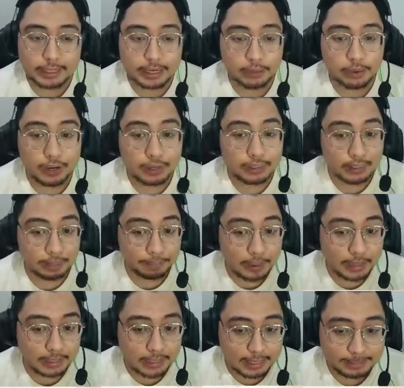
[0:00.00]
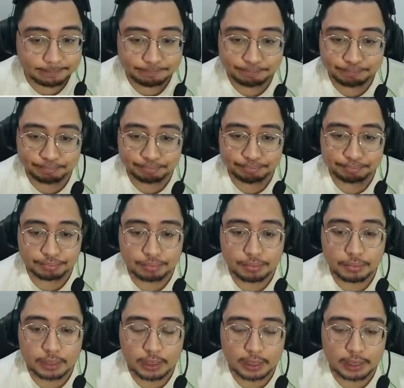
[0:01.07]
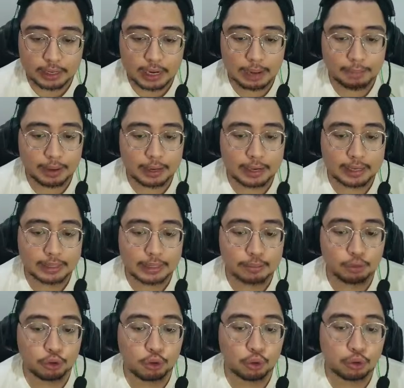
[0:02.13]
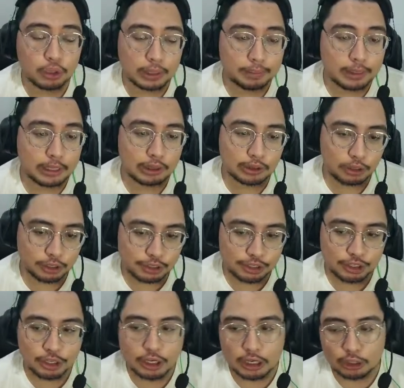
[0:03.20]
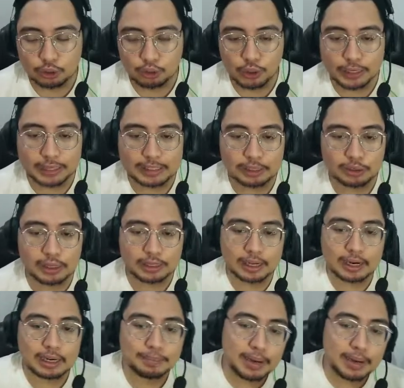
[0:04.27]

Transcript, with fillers: jadi gua akan skip aja. E, kenapa? Karena kita butuh untuk ngebeli torch. Tujuan kita tuh nanti ada di